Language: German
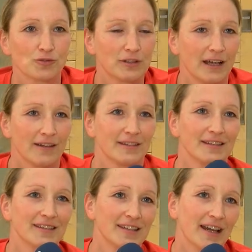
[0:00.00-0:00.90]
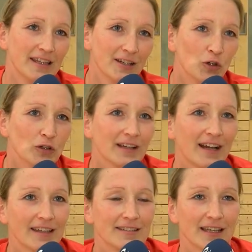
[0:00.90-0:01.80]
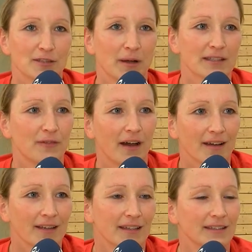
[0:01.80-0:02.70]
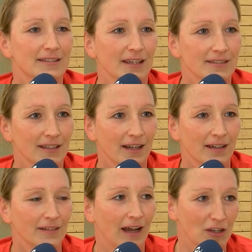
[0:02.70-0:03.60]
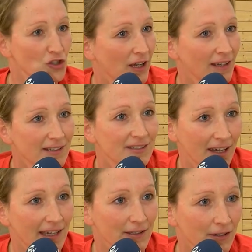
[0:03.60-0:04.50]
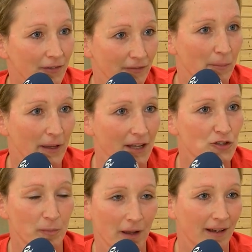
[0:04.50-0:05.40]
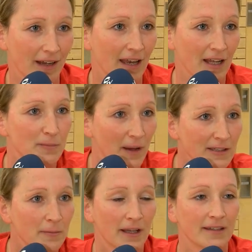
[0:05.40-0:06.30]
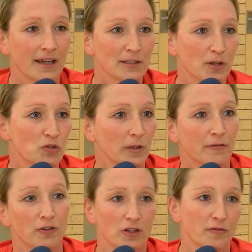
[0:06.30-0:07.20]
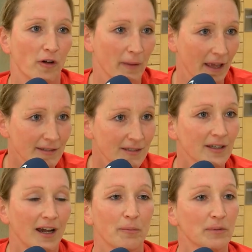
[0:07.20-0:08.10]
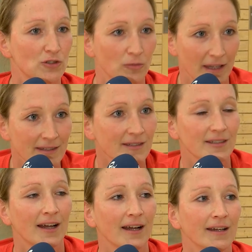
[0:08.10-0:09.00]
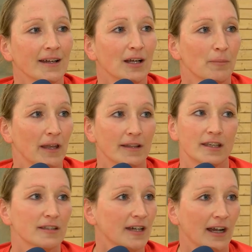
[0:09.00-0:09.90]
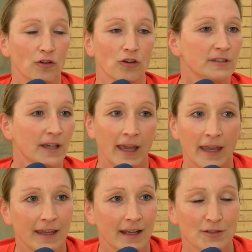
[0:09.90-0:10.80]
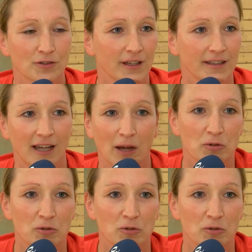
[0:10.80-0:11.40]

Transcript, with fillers: so die, äh, die Erinnerung daran ist erstmal, es war eine sehr, sehr anstrengende Zeit, wenn man als, gerade als Basketballer da ist. Man spielt wirklich vom ersten Tag bis zum letzten Tag. Man hat jeden Tag auch noch Training. Also der Tag